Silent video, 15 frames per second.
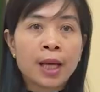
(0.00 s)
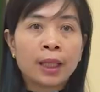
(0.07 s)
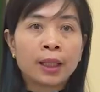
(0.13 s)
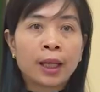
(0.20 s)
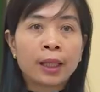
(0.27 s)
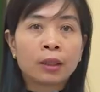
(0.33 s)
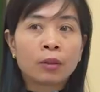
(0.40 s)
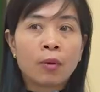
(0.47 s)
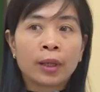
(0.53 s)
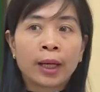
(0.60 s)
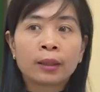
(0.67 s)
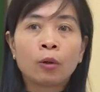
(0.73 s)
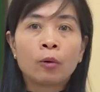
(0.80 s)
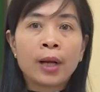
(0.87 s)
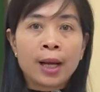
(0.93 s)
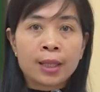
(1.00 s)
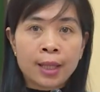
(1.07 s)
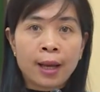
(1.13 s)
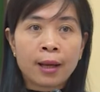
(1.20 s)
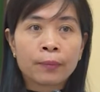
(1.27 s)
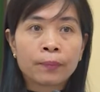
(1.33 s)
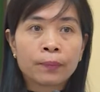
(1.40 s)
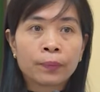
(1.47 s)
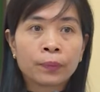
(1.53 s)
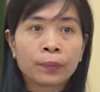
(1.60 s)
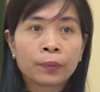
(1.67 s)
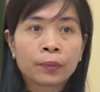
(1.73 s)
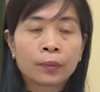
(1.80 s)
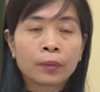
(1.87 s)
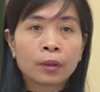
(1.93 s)
trí thời khóa biểu sao cho đảm
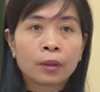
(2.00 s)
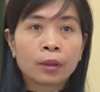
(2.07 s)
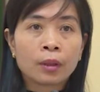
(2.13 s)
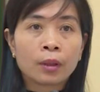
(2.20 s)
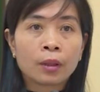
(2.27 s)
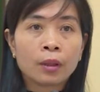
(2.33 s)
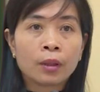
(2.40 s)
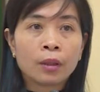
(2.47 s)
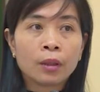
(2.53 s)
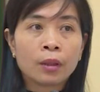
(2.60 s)
bảo kiến thức xuyên suốt